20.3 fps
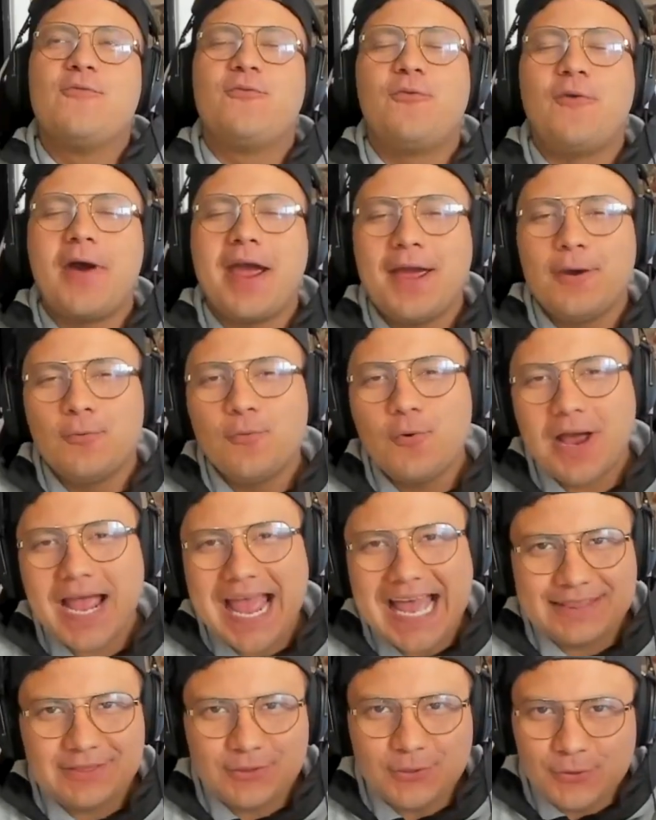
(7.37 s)
Fue un
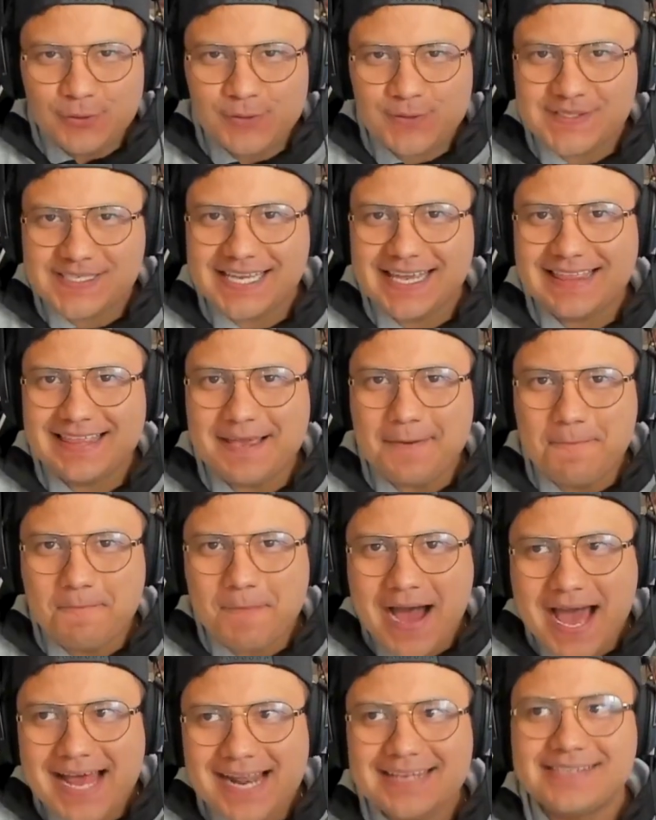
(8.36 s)
14 de
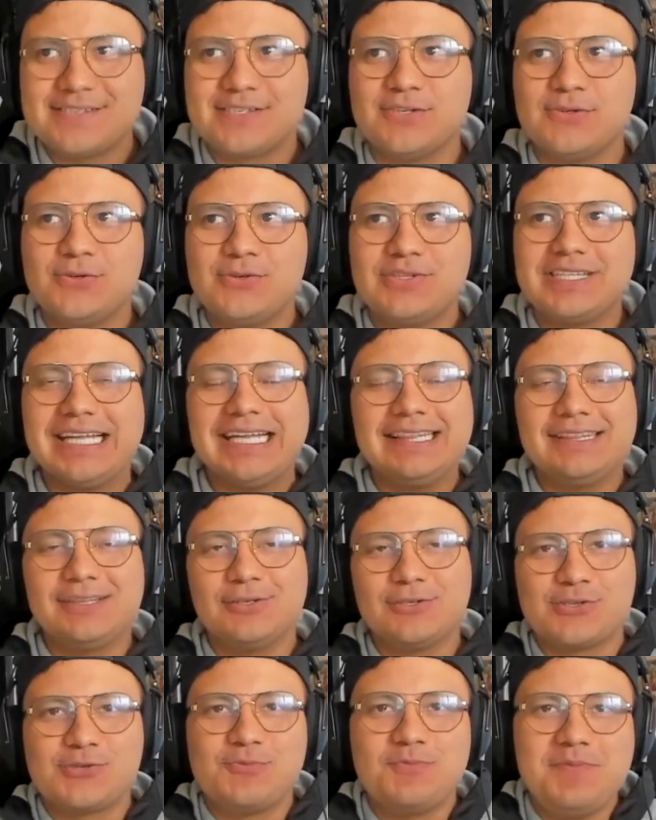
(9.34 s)
marzo del
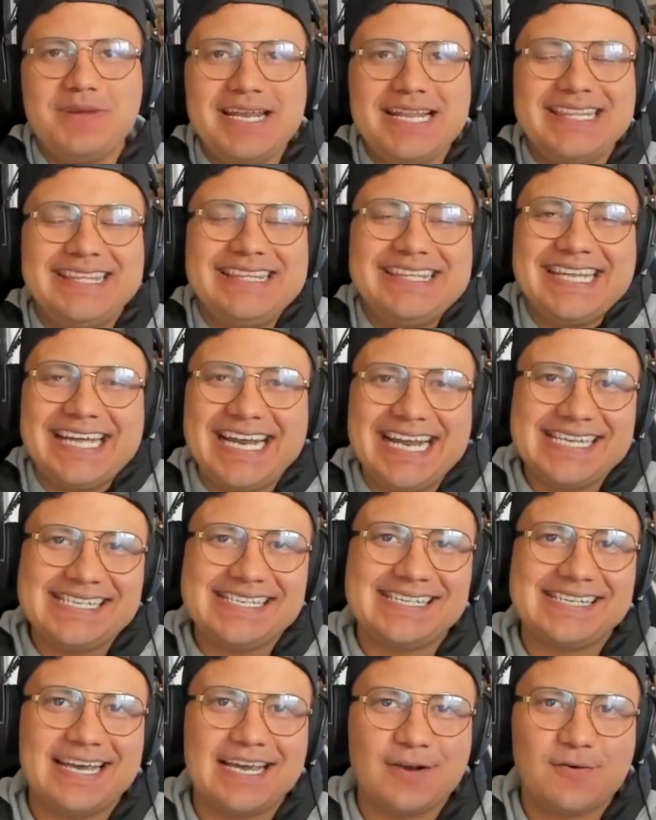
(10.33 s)

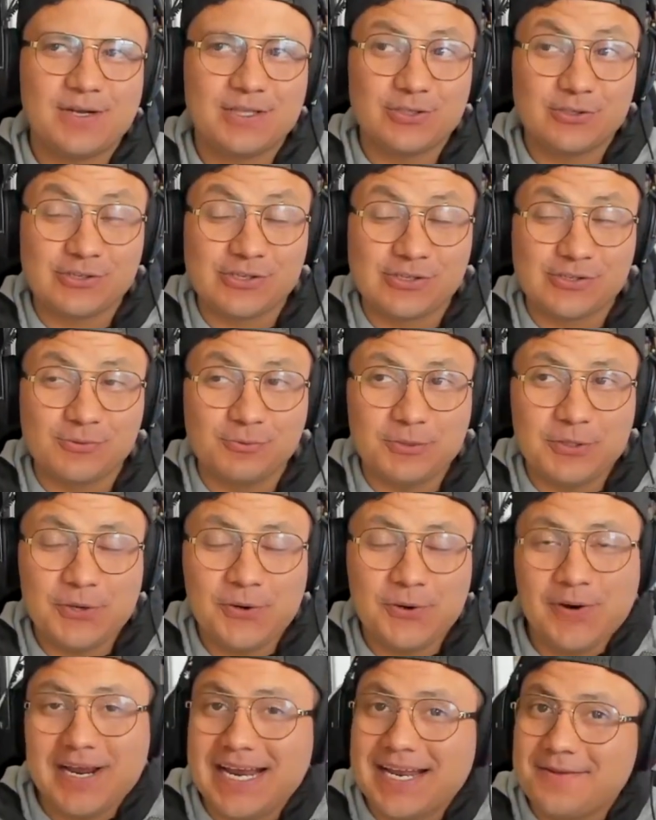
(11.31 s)
2013 cuando se
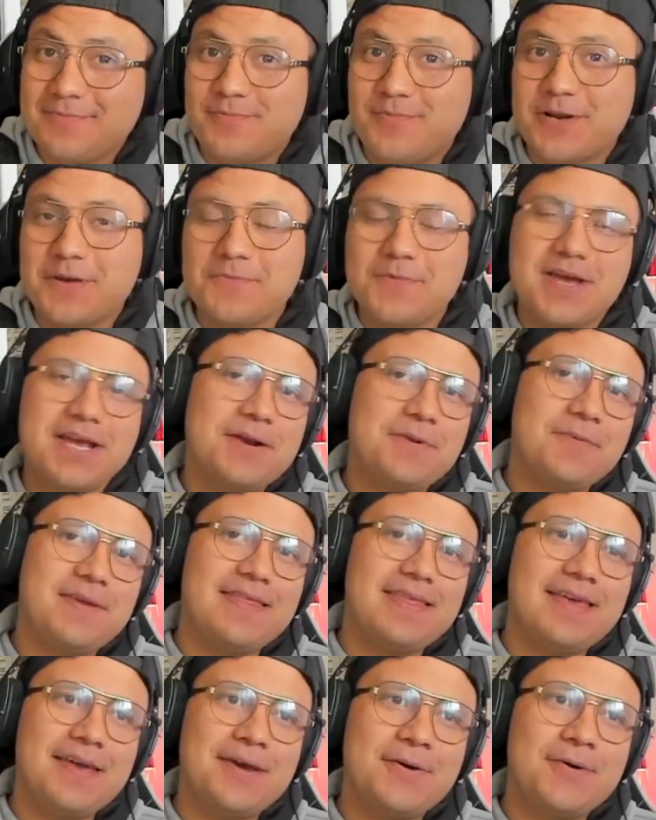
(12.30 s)
subió el primer
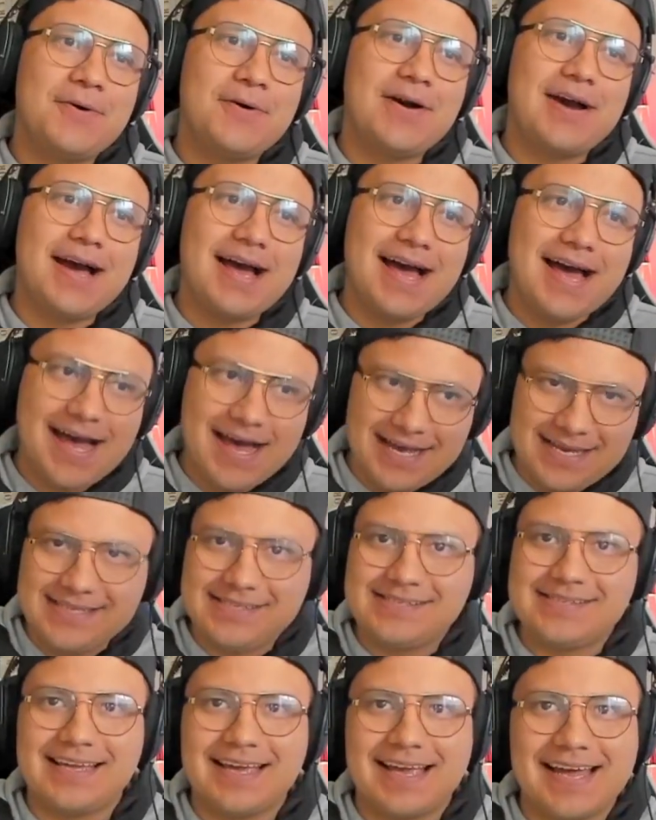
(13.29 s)
video a este